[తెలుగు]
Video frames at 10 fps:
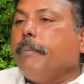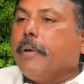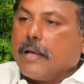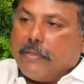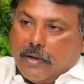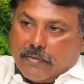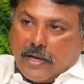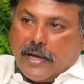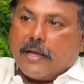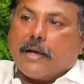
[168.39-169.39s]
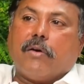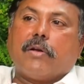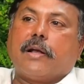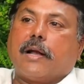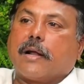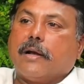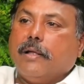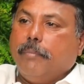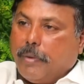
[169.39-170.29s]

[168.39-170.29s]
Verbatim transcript: మీకు ఏదైనా సహాయం కావాలంటే అడగండి